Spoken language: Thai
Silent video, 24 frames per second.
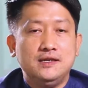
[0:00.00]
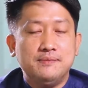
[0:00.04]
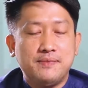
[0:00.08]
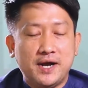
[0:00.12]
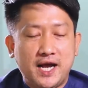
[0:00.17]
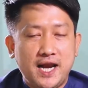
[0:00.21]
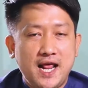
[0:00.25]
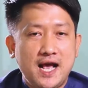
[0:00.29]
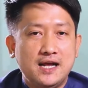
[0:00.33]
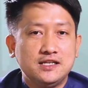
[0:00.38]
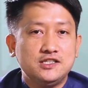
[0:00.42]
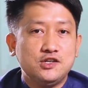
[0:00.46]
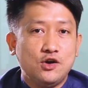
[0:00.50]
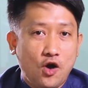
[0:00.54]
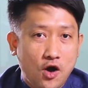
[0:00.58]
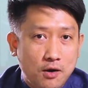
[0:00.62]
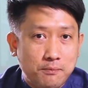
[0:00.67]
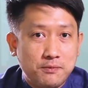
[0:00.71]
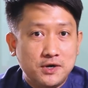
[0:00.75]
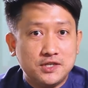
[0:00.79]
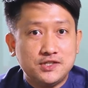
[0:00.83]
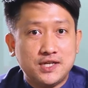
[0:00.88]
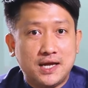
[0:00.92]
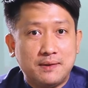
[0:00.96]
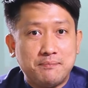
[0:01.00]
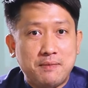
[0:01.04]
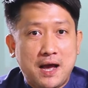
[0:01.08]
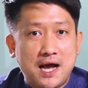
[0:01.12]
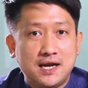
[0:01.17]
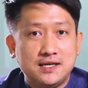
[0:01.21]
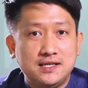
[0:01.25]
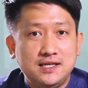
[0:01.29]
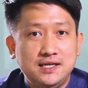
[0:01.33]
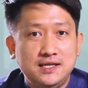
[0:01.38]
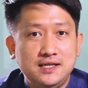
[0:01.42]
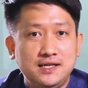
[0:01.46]
หรือแม้กระทั่งเจ้าของบริษัทบาง
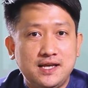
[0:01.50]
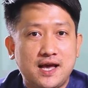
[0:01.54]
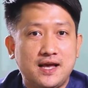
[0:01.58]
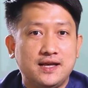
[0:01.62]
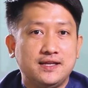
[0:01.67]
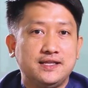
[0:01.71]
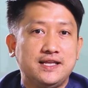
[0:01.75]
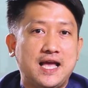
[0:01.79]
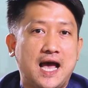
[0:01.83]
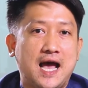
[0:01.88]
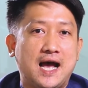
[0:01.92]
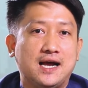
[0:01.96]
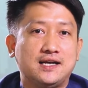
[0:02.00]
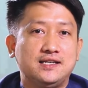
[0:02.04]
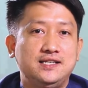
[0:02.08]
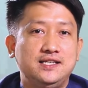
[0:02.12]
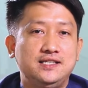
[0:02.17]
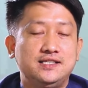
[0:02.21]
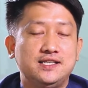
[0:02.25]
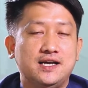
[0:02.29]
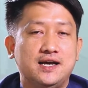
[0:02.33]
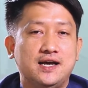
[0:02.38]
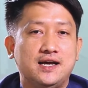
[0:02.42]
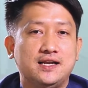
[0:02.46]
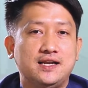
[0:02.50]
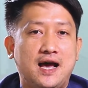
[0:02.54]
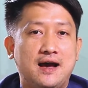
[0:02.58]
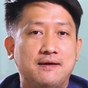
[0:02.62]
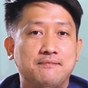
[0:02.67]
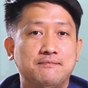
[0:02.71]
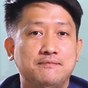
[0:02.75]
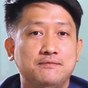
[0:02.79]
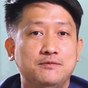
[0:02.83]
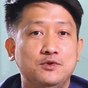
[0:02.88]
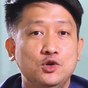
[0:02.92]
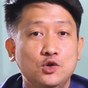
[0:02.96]
ที่เนี่ยอยากที่จะ
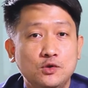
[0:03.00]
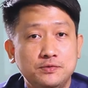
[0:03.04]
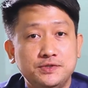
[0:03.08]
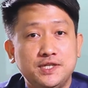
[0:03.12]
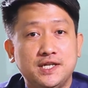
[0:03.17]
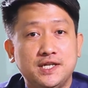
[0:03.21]
ทำรูป